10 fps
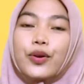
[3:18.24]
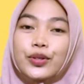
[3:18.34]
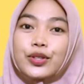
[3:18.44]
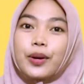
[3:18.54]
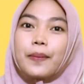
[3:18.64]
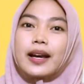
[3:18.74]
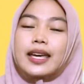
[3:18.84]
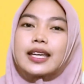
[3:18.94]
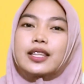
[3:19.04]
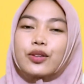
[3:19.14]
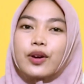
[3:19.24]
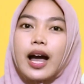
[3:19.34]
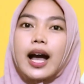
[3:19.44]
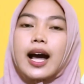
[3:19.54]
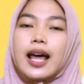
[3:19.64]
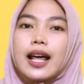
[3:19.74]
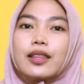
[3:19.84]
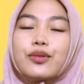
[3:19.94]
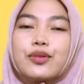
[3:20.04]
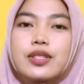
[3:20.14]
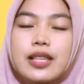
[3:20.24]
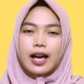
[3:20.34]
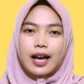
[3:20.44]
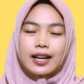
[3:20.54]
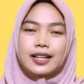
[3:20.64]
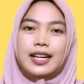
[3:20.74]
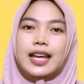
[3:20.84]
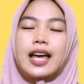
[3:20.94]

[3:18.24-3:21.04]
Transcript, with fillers: Untuk menghitung angka ratusan,